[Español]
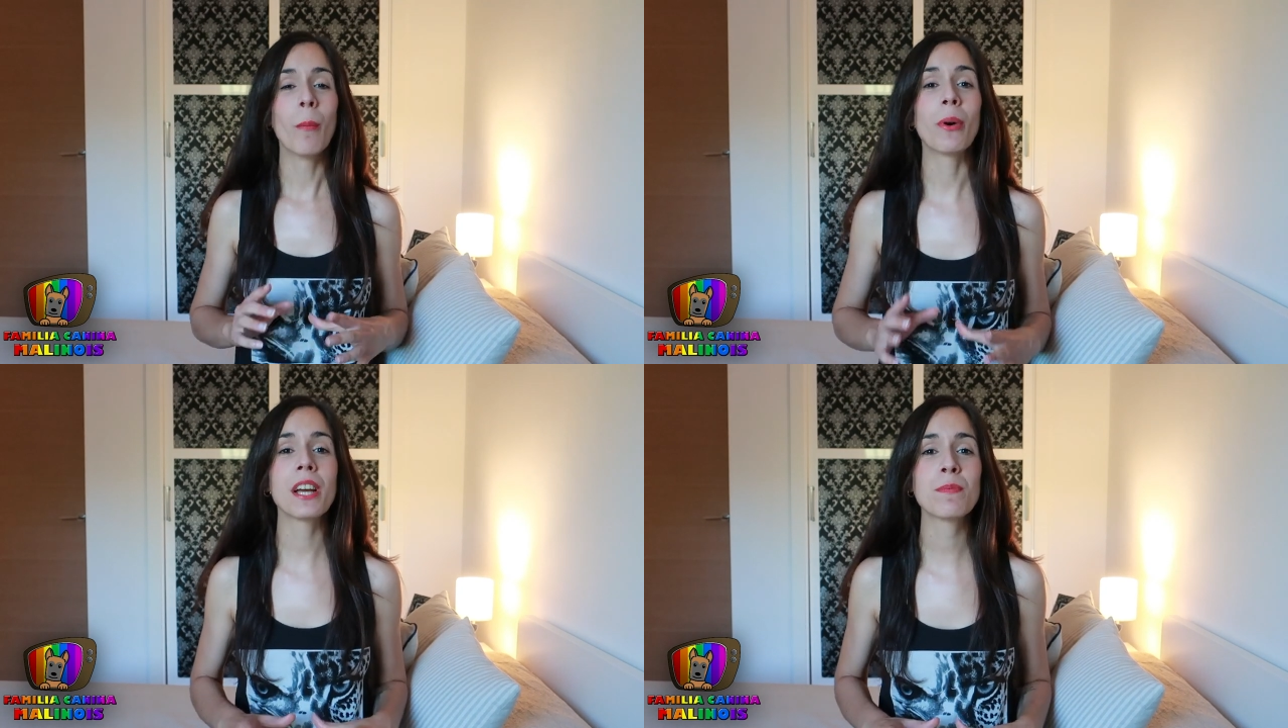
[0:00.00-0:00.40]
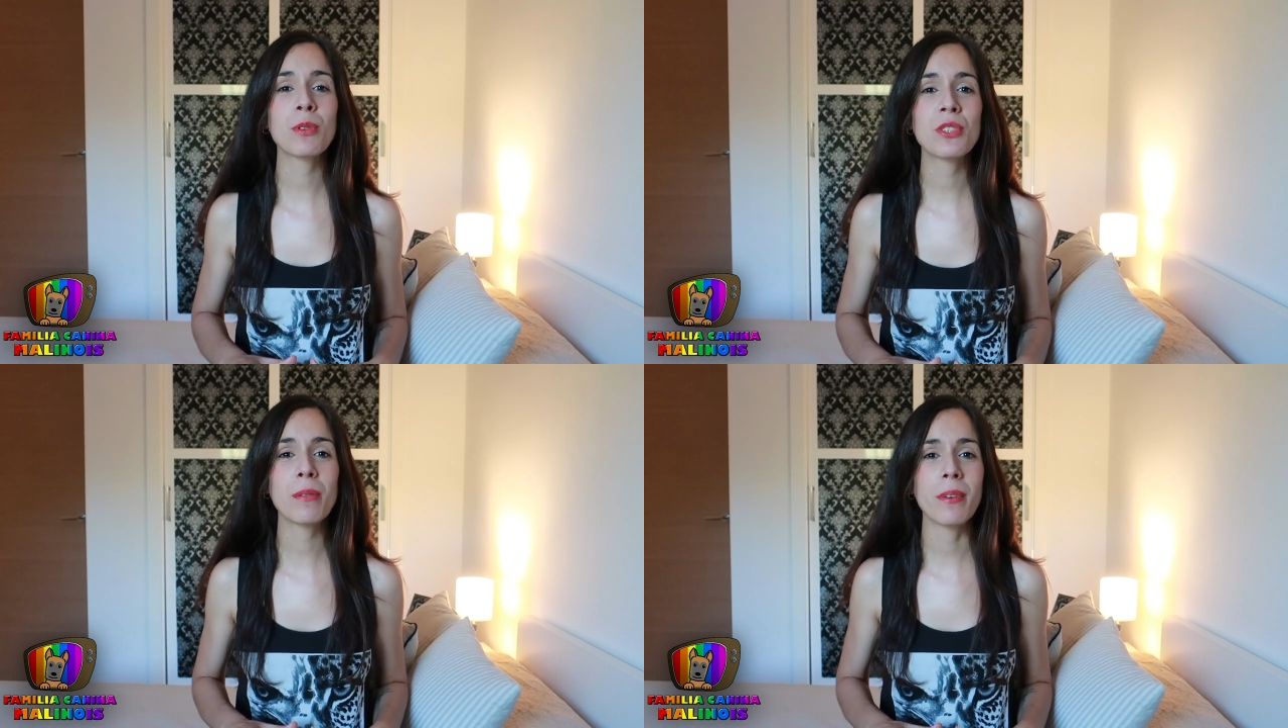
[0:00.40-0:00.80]
porque es
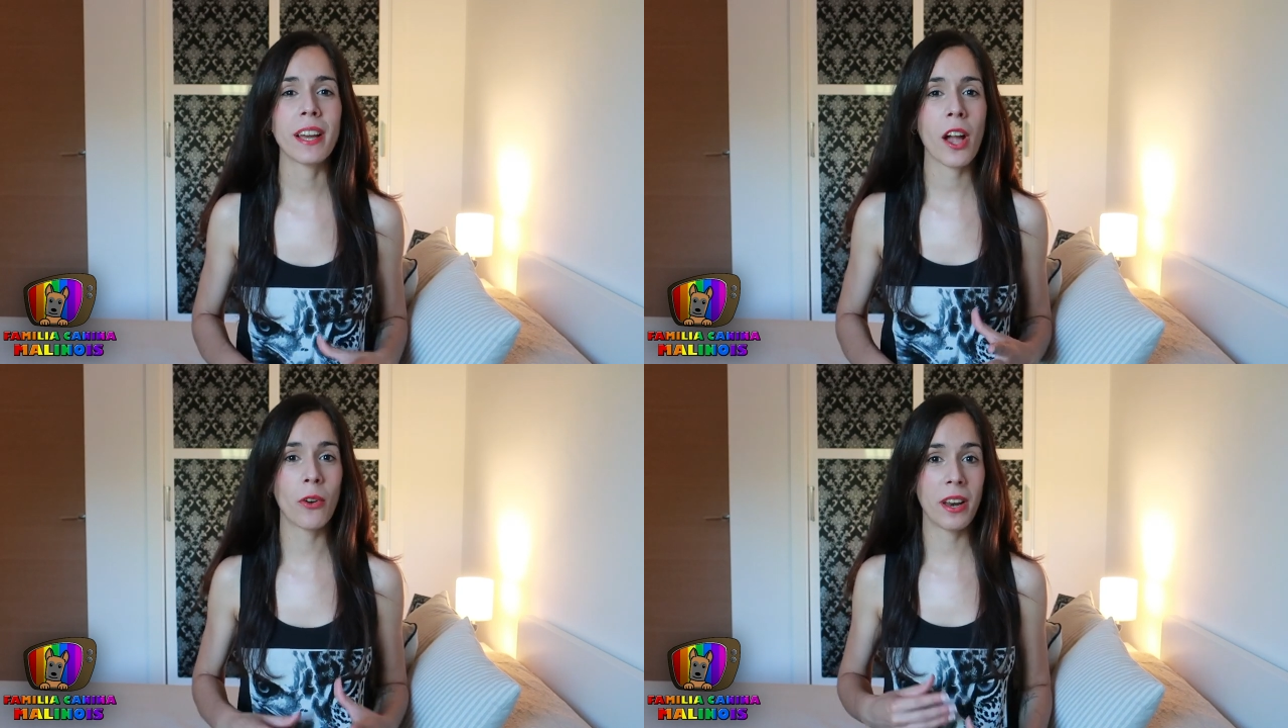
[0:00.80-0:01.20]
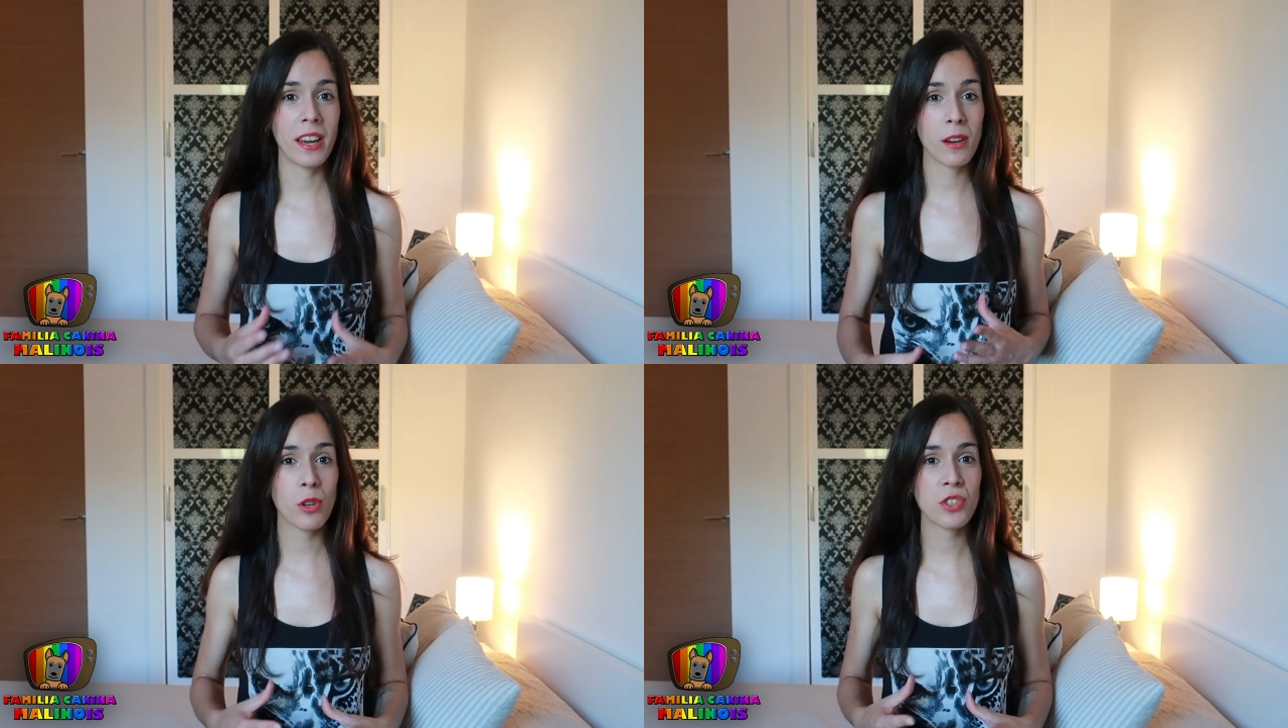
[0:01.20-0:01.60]
posible que con el
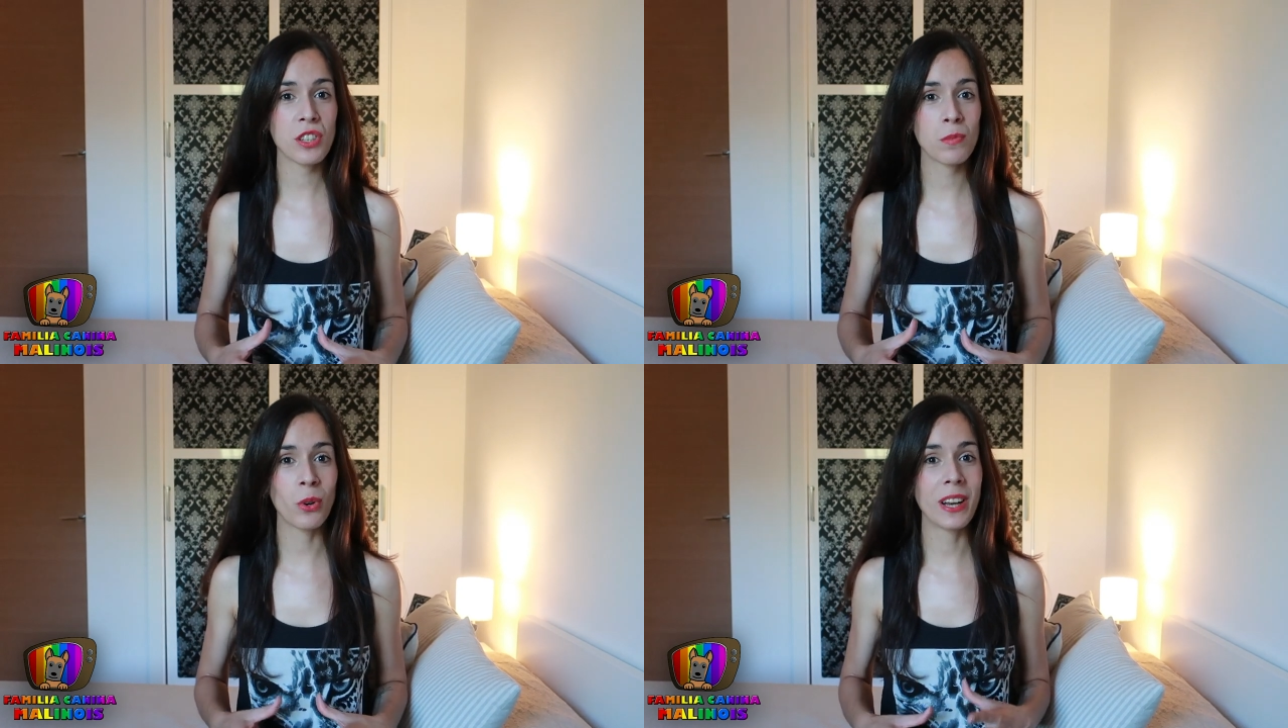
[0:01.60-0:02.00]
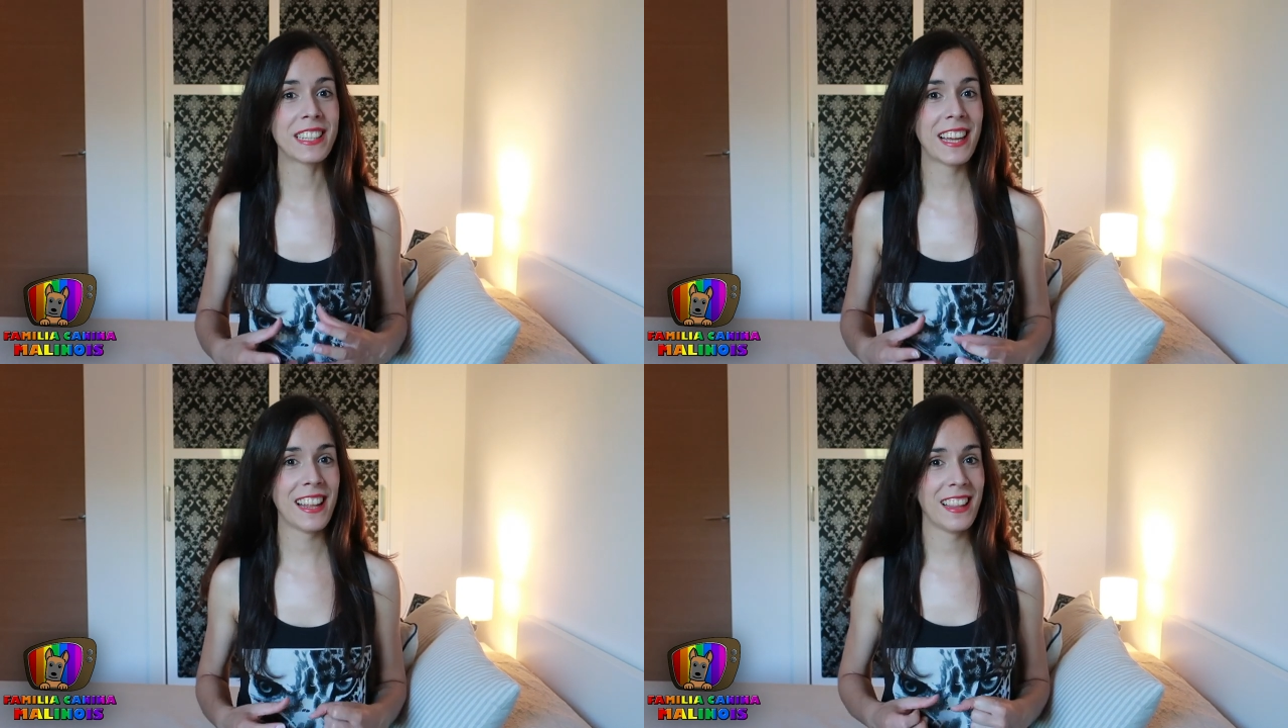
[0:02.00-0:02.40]
nerviosismo y
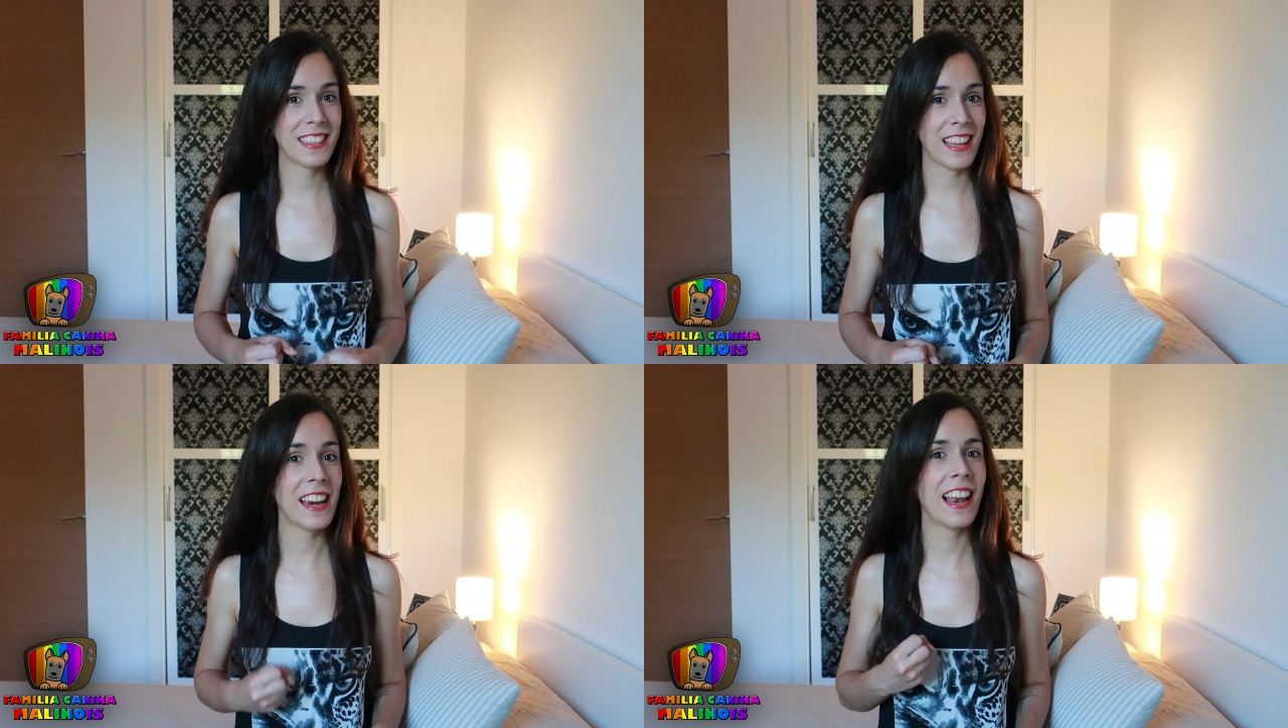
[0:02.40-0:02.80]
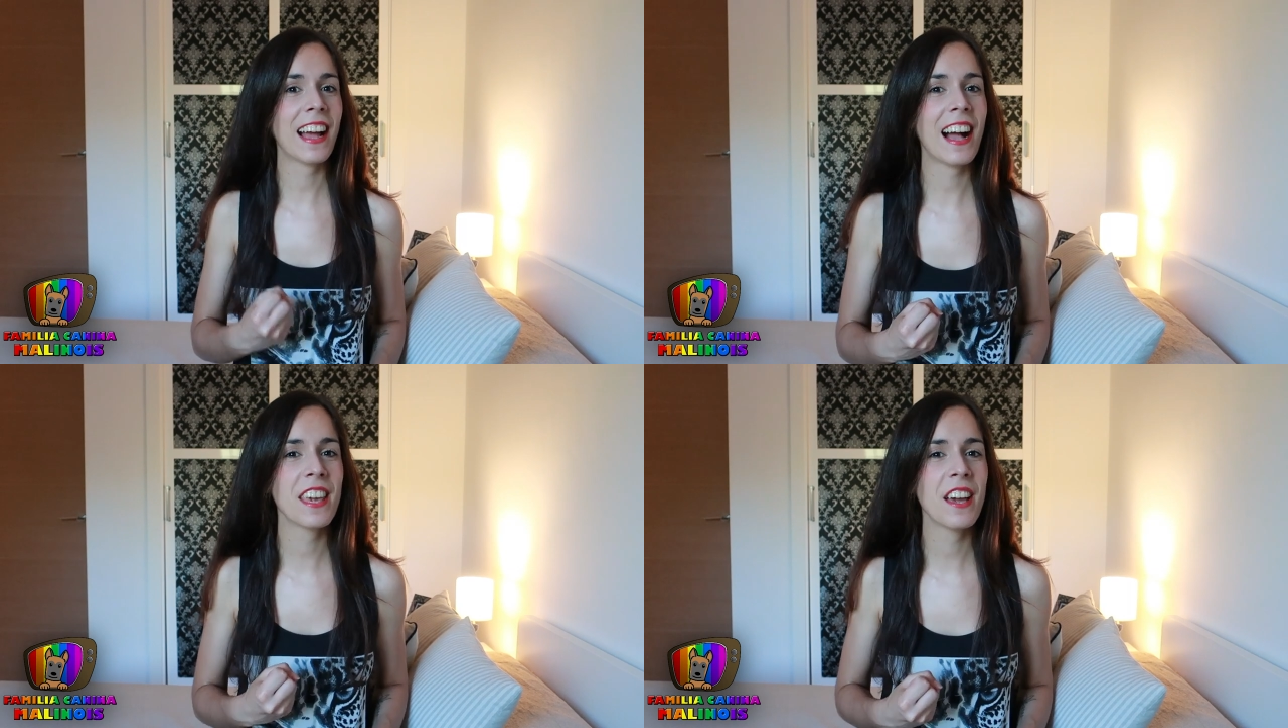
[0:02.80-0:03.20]
las ganas de salir a la
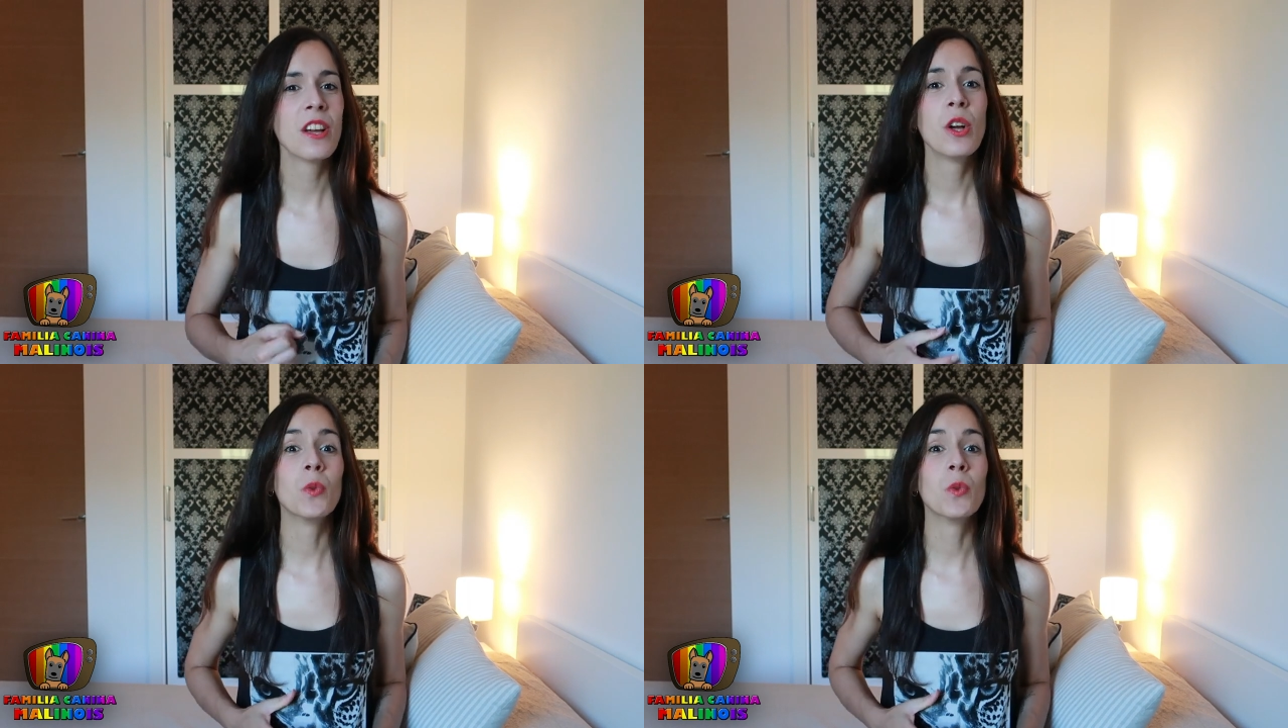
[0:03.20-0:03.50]
calle